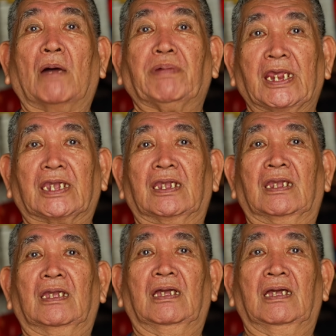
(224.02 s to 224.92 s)
babalik.
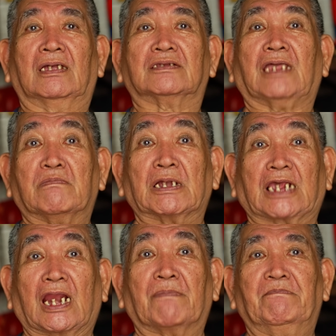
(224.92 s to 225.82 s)
Dahil
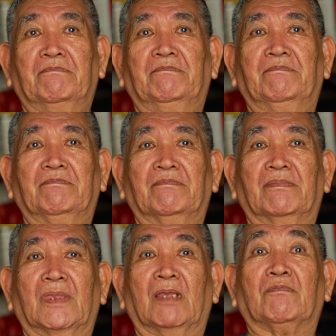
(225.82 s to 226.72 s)
masarap.
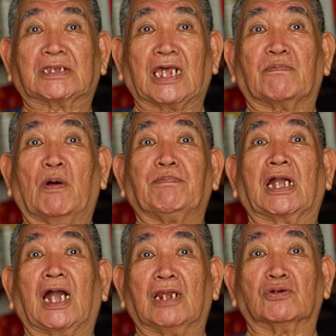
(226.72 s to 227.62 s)
Masarap ang
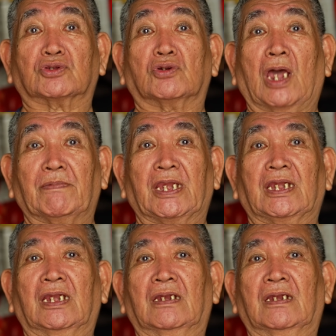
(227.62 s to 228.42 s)
pagkakaluto namin.